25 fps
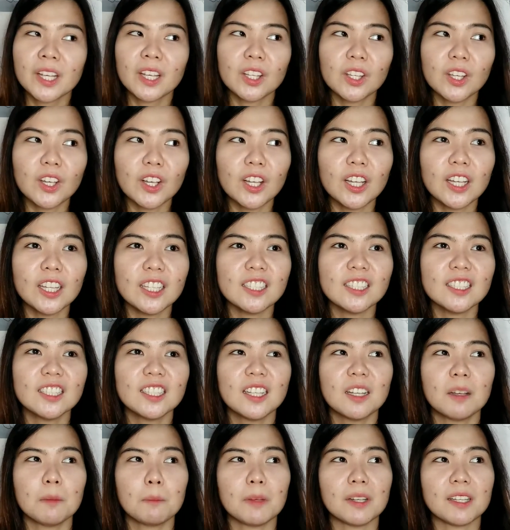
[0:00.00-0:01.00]
yun,
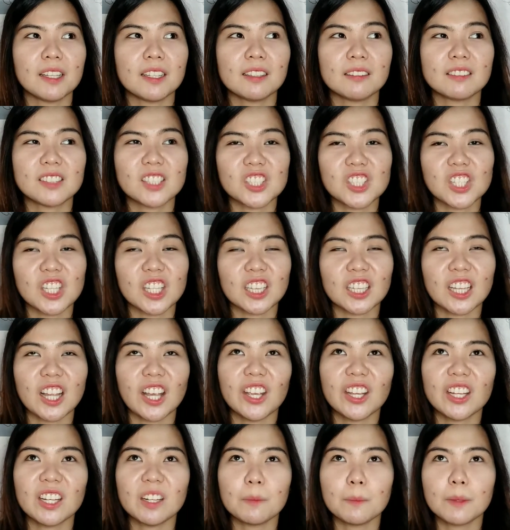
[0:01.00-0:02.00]
mag-chat
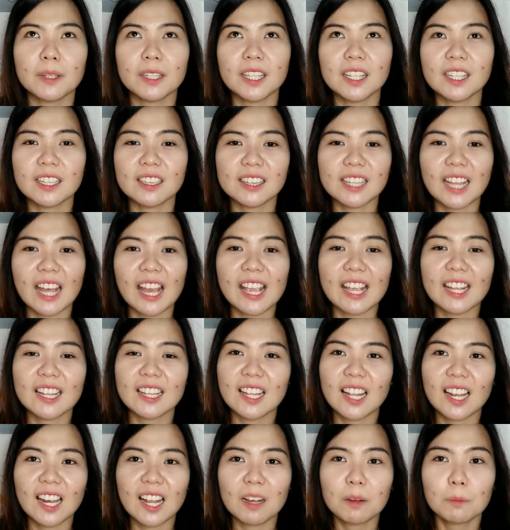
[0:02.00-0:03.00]
kayo na
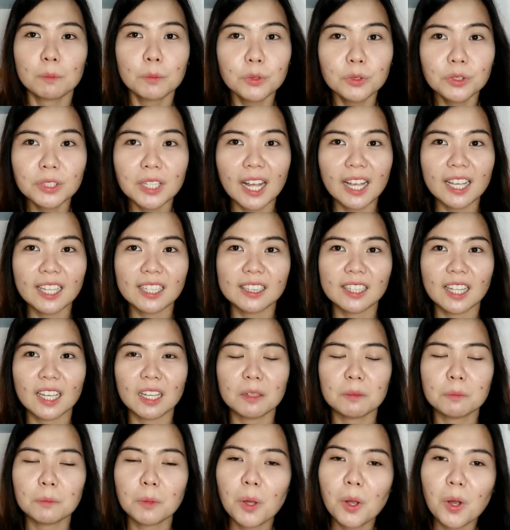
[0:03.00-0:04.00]
maghintayan na lang muna,
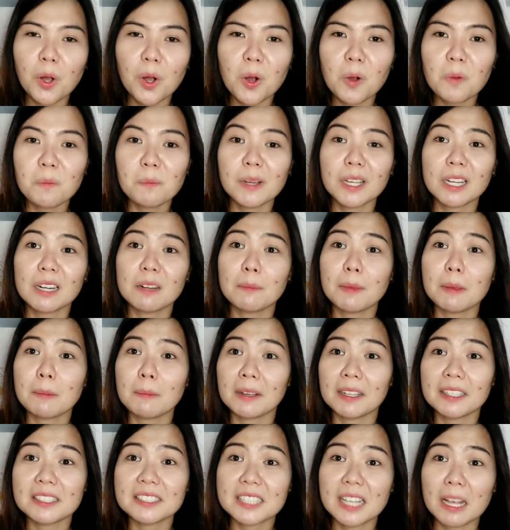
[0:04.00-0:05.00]
hintayin mo ko para may
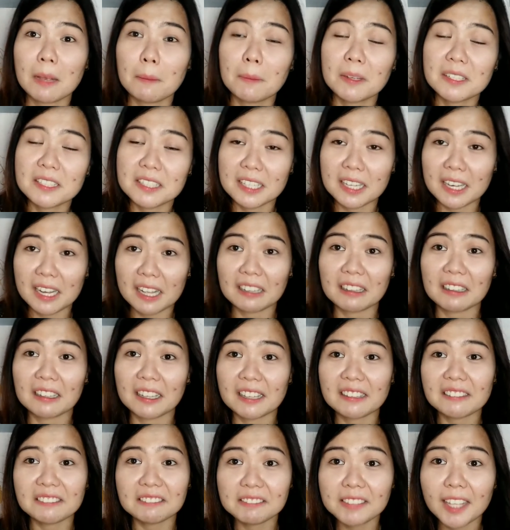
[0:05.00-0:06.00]
makasama silang
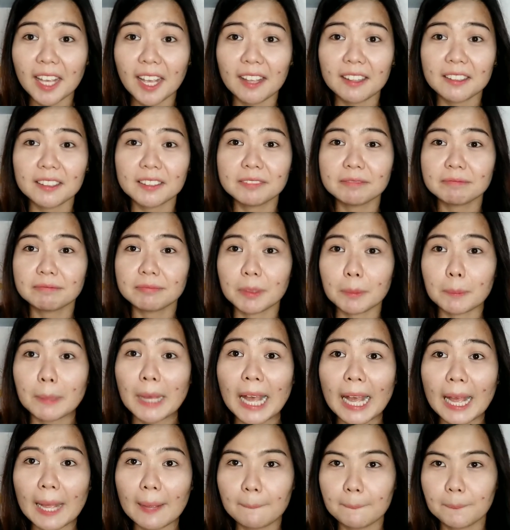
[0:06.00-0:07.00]
ganyan, 'di
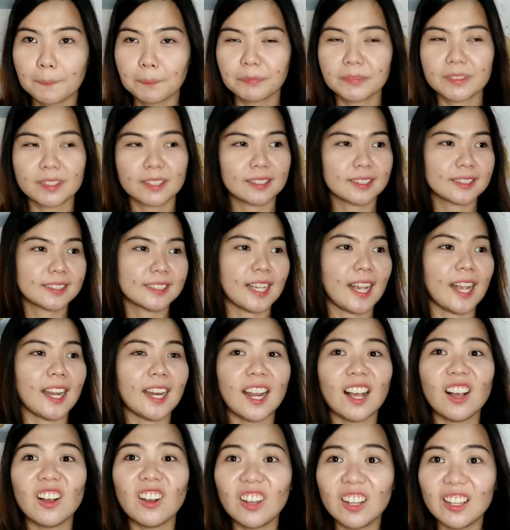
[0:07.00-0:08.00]
ba?
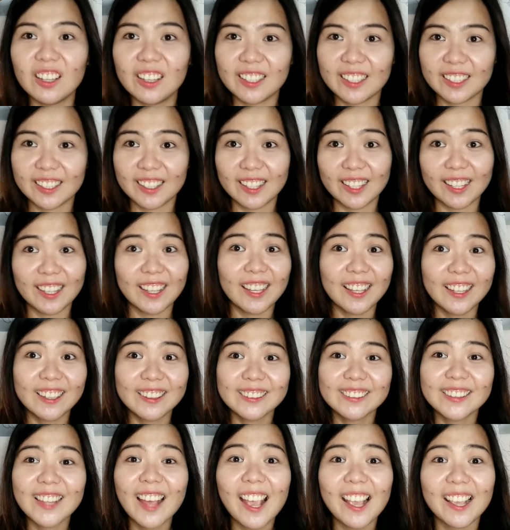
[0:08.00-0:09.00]
Sana all
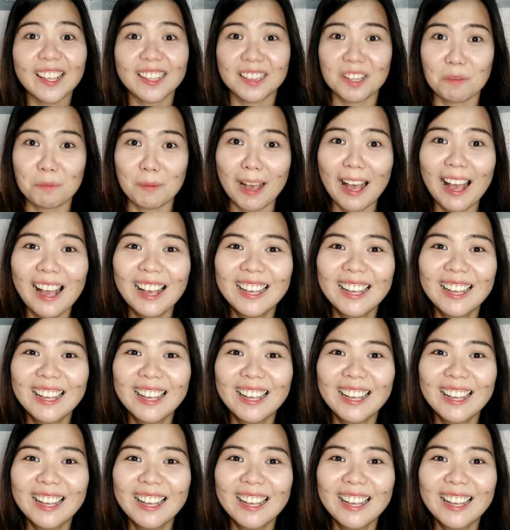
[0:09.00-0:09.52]
naghihintay, 'di ba?